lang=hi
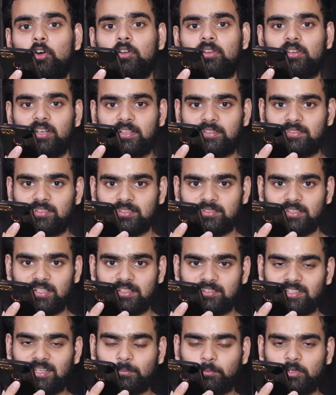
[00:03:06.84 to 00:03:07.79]
और
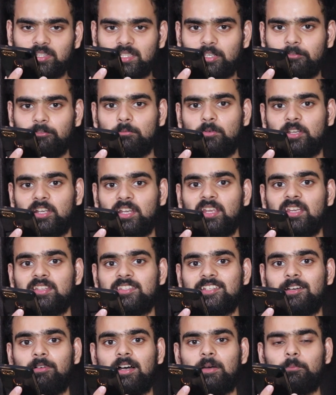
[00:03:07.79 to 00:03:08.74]
कंसिस्टेंसी आपकी जब
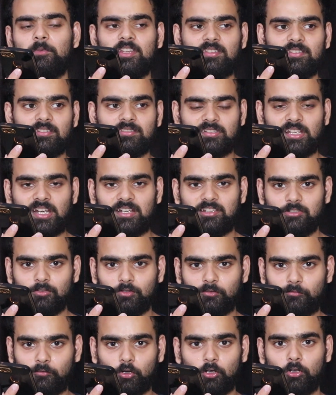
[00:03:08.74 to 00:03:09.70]
बनेगी जब आप इस स्ट्रेटजी
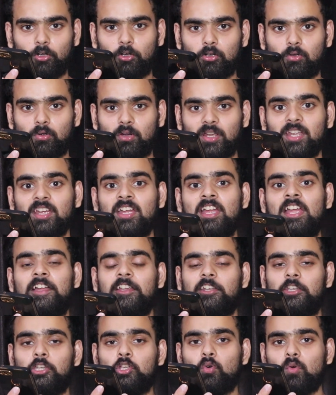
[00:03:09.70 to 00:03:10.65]
को फॉलो करोगे
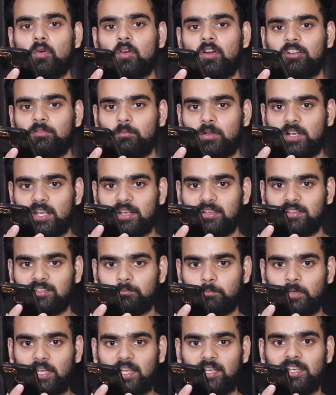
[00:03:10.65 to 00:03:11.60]
न्यू अकाउंट बनाने
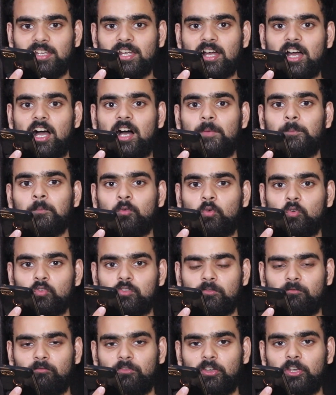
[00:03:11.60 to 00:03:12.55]
से पहले आप
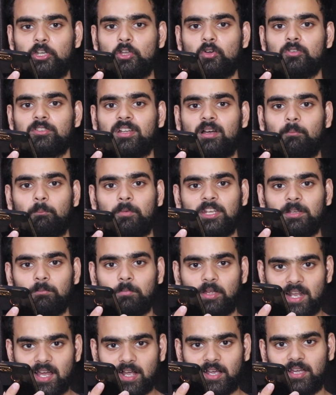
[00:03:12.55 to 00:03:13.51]
कुछ वीडियोज़ अपनी
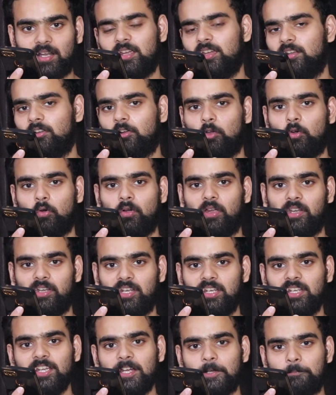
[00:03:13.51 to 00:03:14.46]
बना करके रखोगे
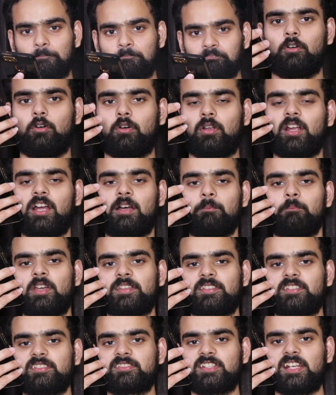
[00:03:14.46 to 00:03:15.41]
ठीक है और अब मैं
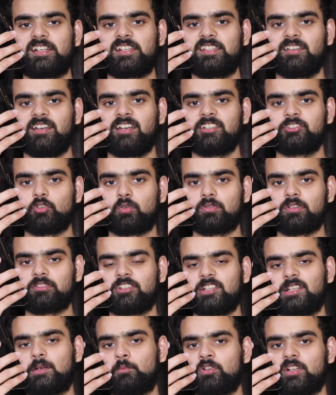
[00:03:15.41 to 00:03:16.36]
इस स्ट्रेटजी का एक छोटा
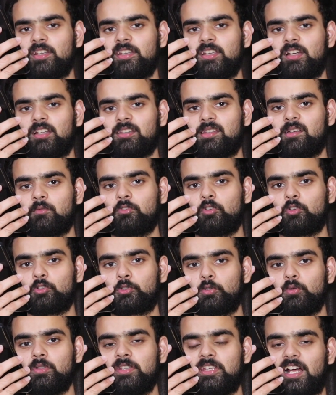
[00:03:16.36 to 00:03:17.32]
सा नमूना दिखाता हूँ
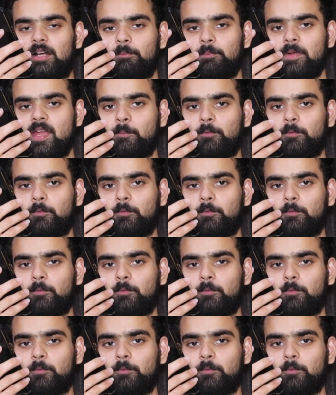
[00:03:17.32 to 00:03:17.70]
दोस्तों यहाँ पे